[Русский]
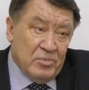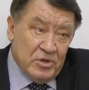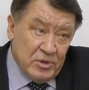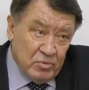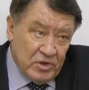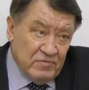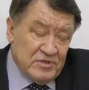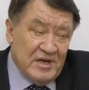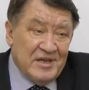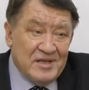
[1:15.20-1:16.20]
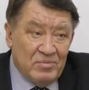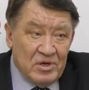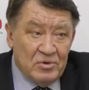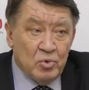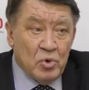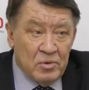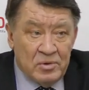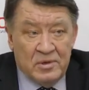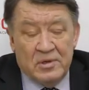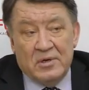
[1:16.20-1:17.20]
Поэтому они в зале не были.
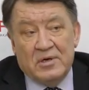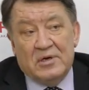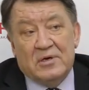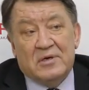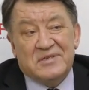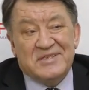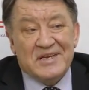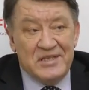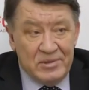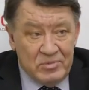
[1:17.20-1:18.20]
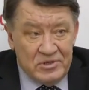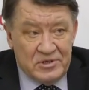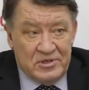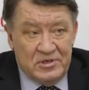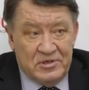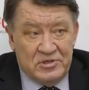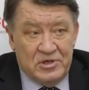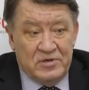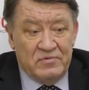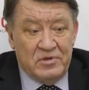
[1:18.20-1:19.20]
Но а, с одним из э,
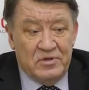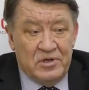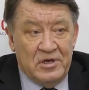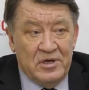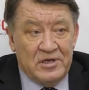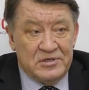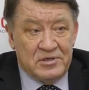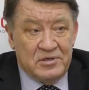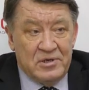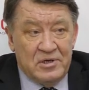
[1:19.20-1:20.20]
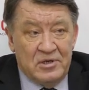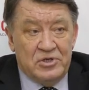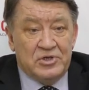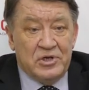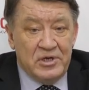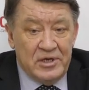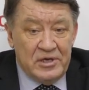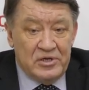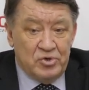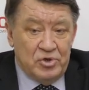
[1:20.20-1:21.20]
членов делегации, лично
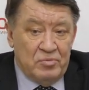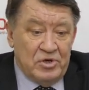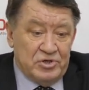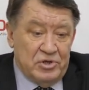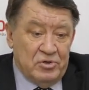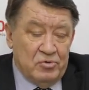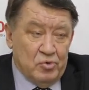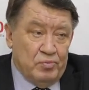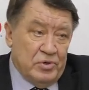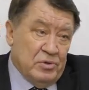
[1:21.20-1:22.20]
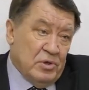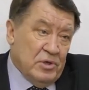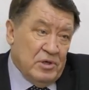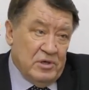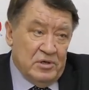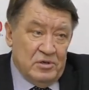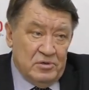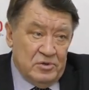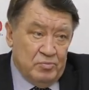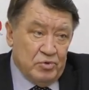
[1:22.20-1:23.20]
я и еще небольшая группа
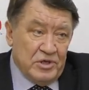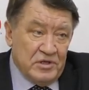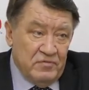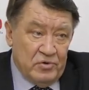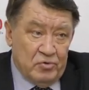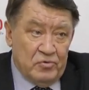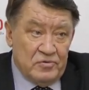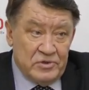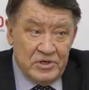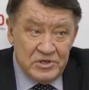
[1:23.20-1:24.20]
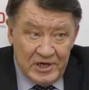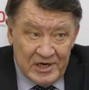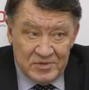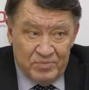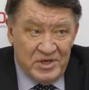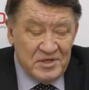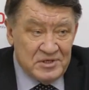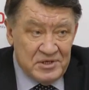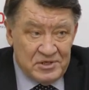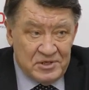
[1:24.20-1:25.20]
а, депутатов Верховного встречались
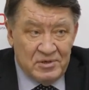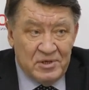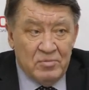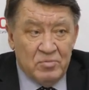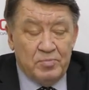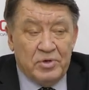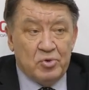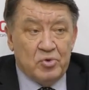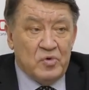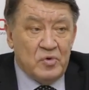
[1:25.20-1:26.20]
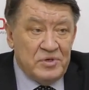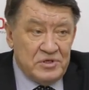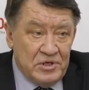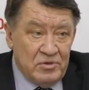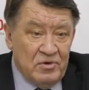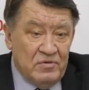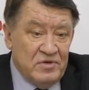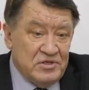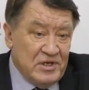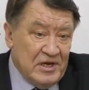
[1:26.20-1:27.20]
перед сессией. Мы подробно беседовали,
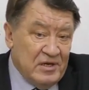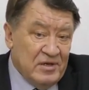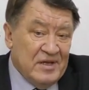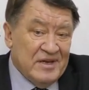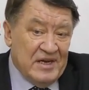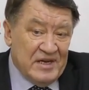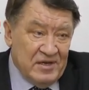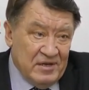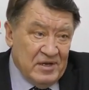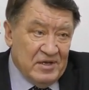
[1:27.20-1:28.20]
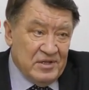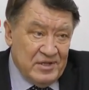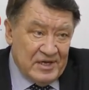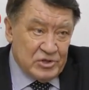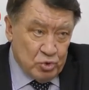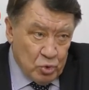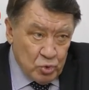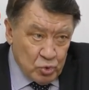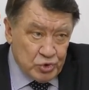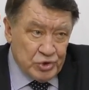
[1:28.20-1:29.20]
выясняли, Выясни, как, что да, что
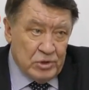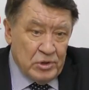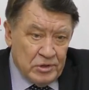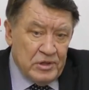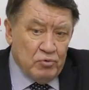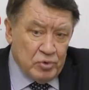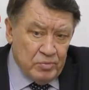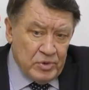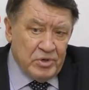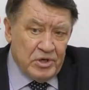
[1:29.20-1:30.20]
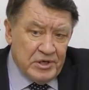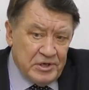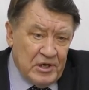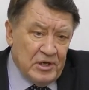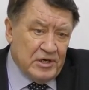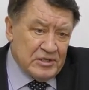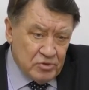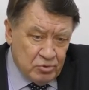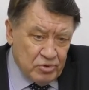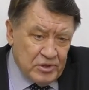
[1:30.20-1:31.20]
нужно. Да вот мы бы хотели,
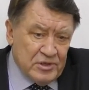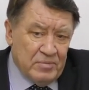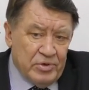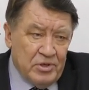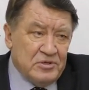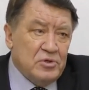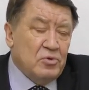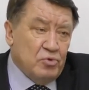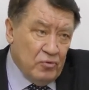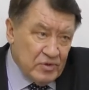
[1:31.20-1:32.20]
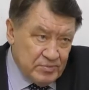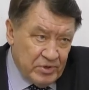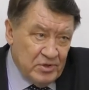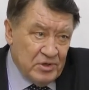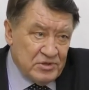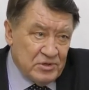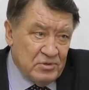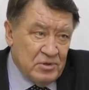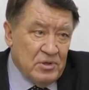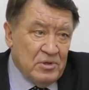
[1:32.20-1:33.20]
нас кто-то там пригласил, кто вас
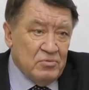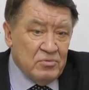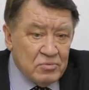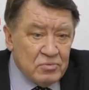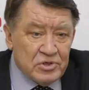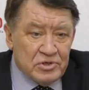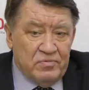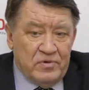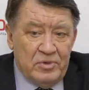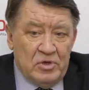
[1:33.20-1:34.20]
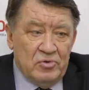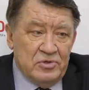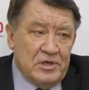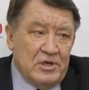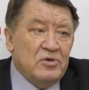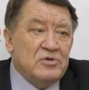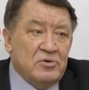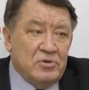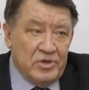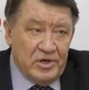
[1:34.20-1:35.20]
пригласил. Ну, даже фамилию не стали
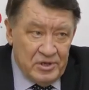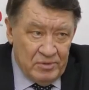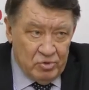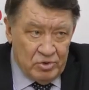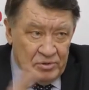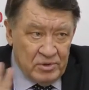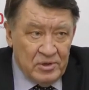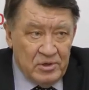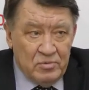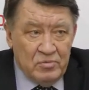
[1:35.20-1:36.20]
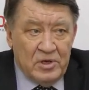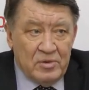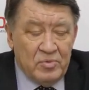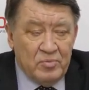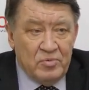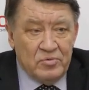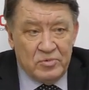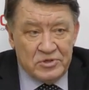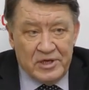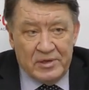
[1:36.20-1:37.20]
называть, да ради бога. Ну, как бы мы,
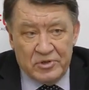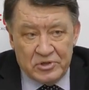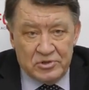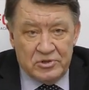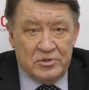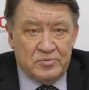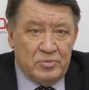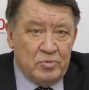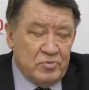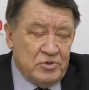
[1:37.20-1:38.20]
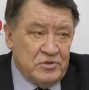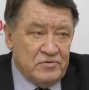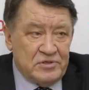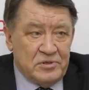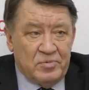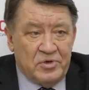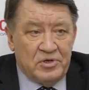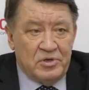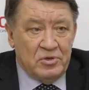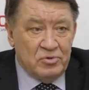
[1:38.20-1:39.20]
мы знаем, даже через, по-моему, через вас
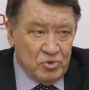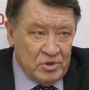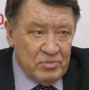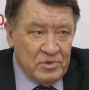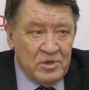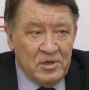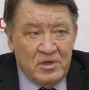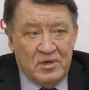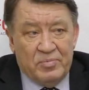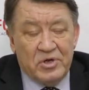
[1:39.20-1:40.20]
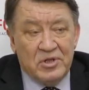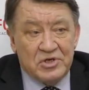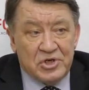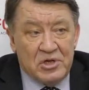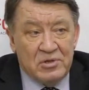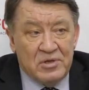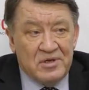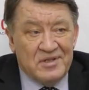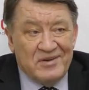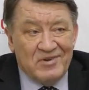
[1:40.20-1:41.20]
проходило, кто там а, приглашал
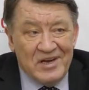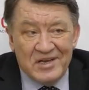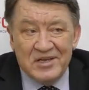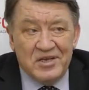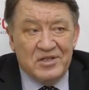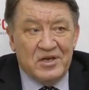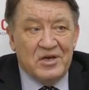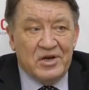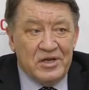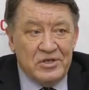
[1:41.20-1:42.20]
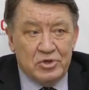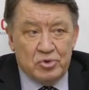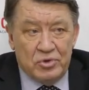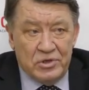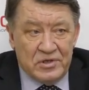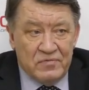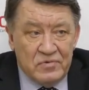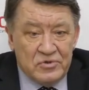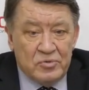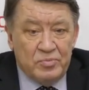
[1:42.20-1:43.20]
давали какие-то гарантии, что они там
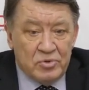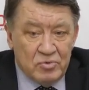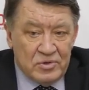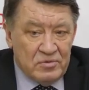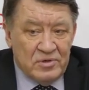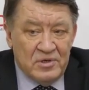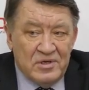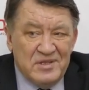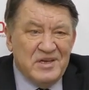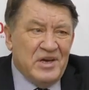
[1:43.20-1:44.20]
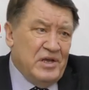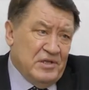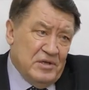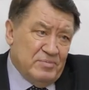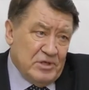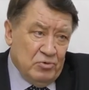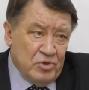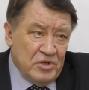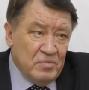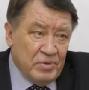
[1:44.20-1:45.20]
выступят. Ну, это некорректно,
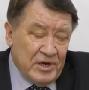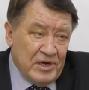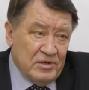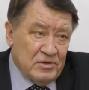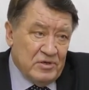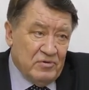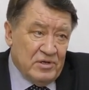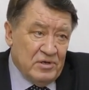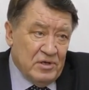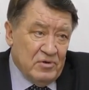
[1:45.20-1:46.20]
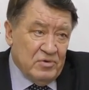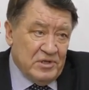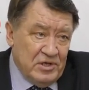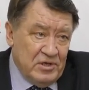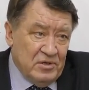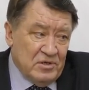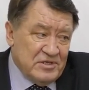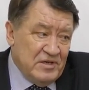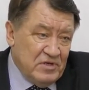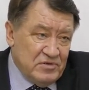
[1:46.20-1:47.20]
абсолютно неправильно давать вот такие
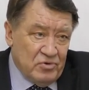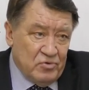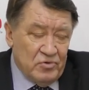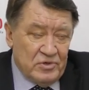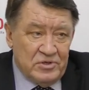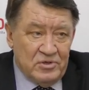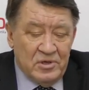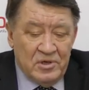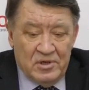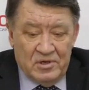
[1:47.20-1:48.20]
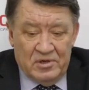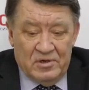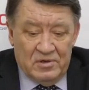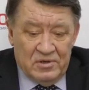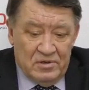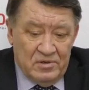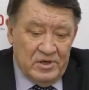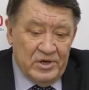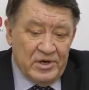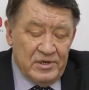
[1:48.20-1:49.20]
за весь Верховный Совет
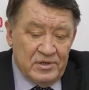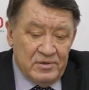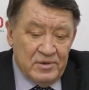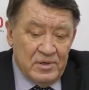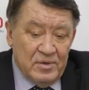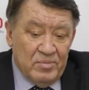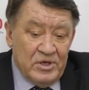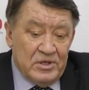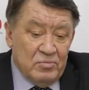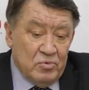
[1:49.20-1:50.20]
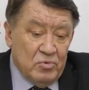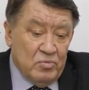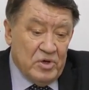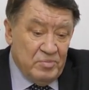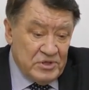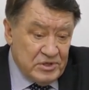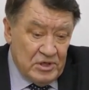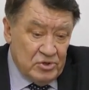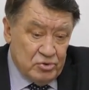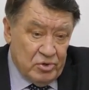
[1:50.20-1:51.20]
э, гарантии. Поэтому мы
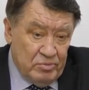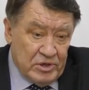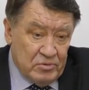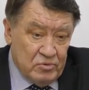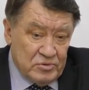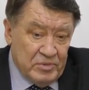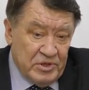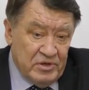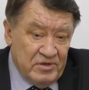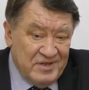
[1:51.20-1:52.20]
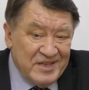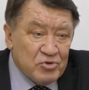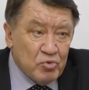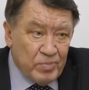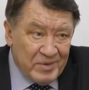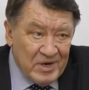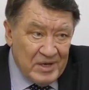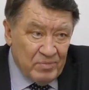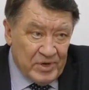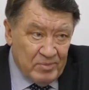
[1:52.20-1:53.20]
объяснили, что, ребята, вот смотрите, нету проблем.